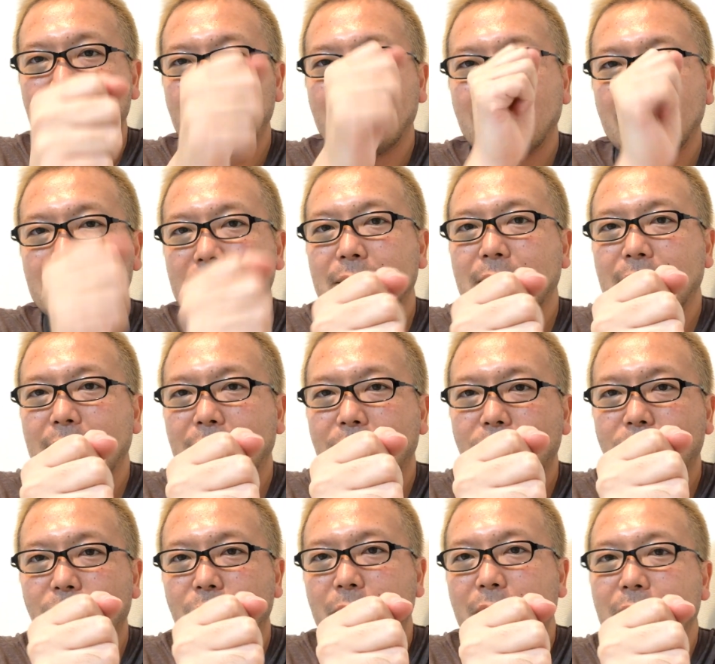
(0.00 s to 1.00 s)
で現在からこ
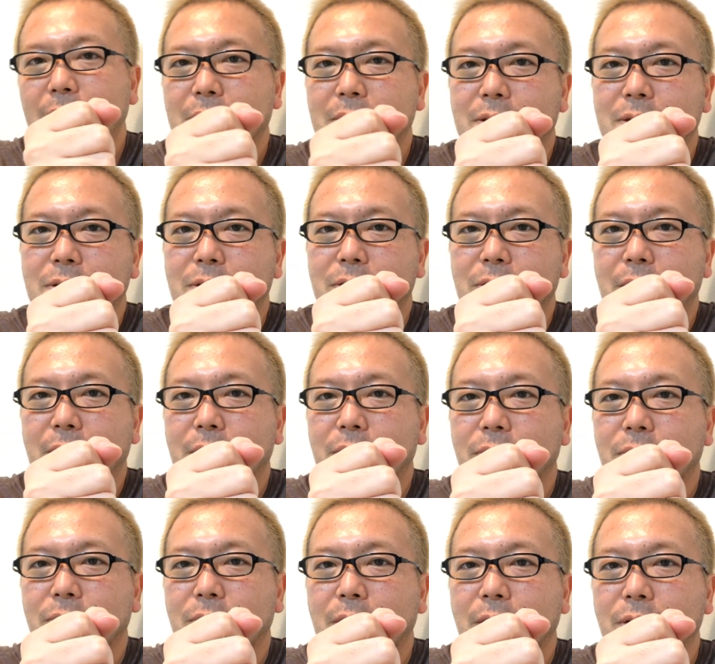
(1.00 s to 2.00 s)
の未来に進んでい
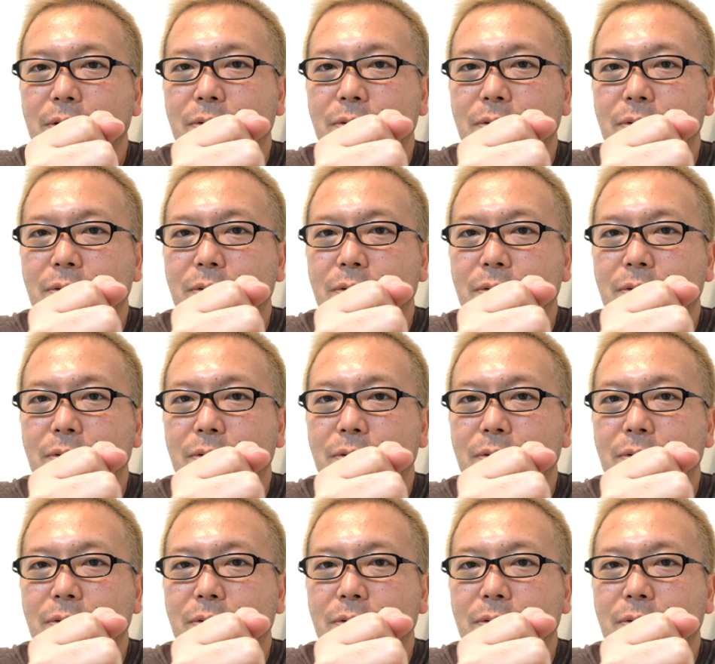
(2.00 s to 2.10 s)
くってい